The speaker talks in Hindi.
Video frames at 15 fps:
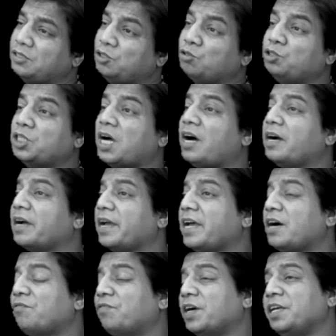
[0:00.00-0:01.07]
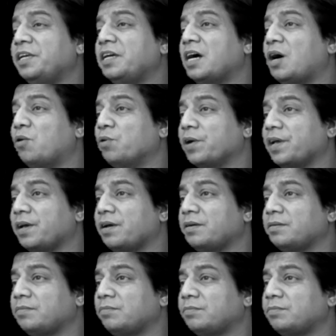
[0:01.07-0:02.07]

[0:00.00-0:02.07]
जो जहाँ गया वहीं का हो गया